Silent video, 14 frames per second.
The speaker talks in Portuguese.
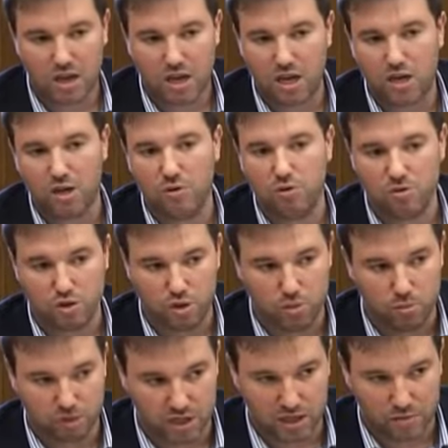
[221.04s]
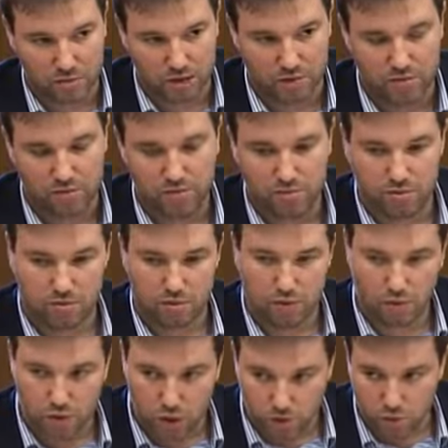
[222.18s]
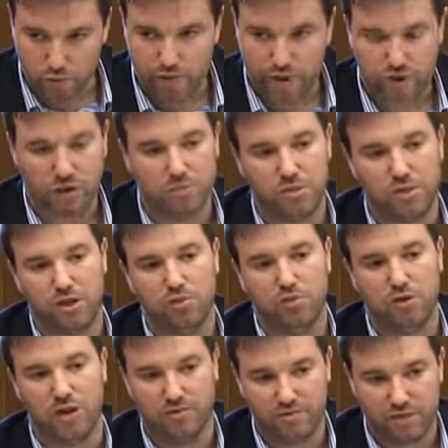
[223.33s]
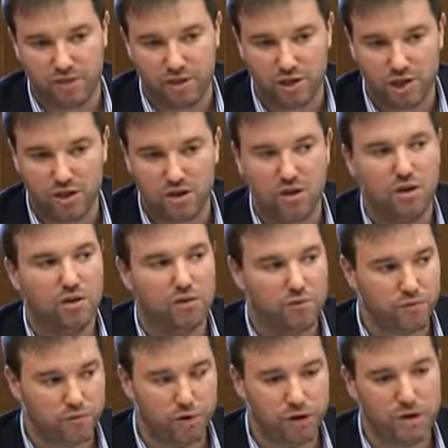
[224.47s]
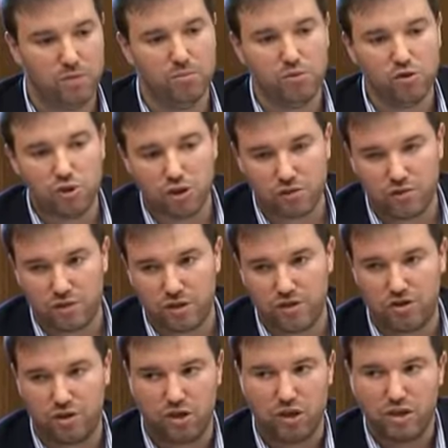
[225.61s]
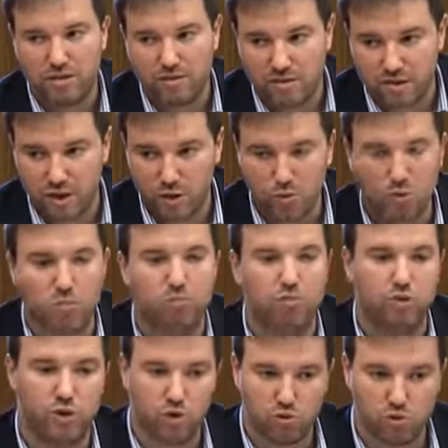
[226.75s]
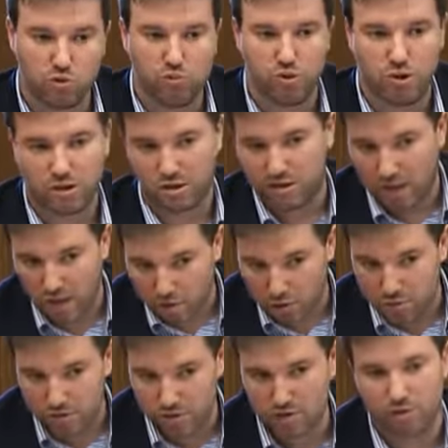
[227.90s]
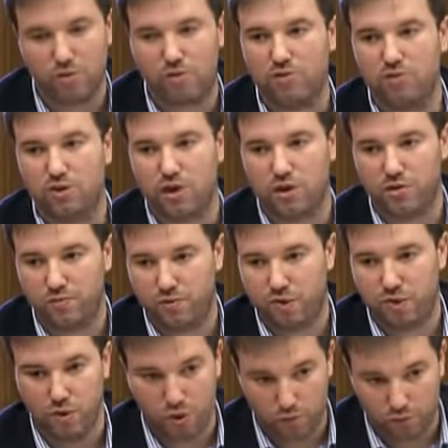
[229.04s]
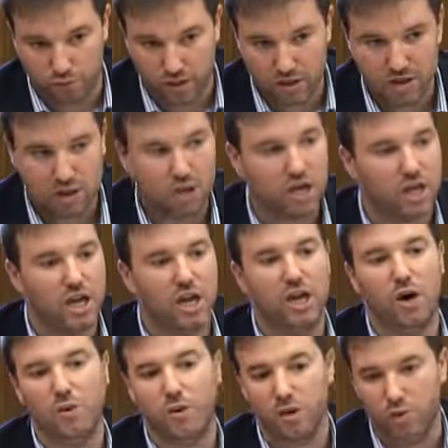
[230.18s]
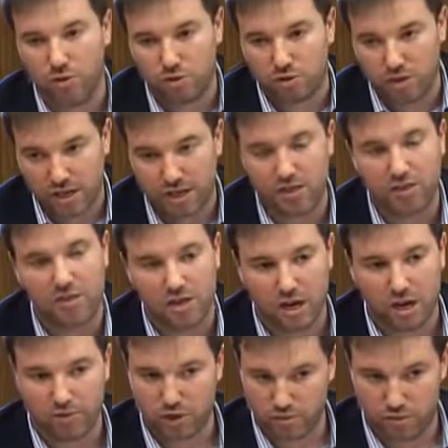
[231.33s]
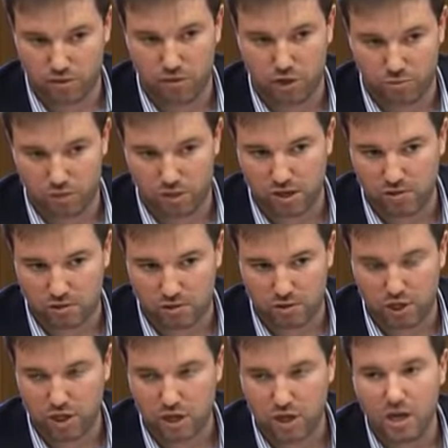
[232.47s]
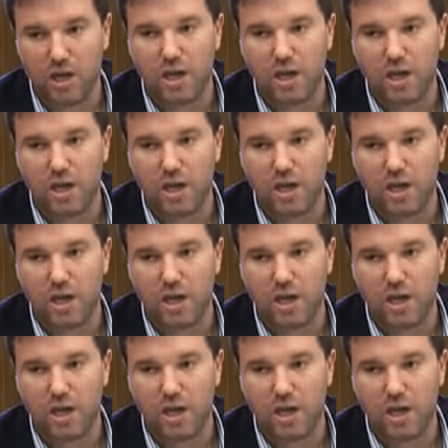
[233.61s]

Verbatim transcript: E aquilo que o Parlamento e o Governo em particular fez foi, muitas vezes, sem o apoio e o suporte de algumas instituições que foram ouvidas, ir ao encontro daquilo que eram as vossas pretensões.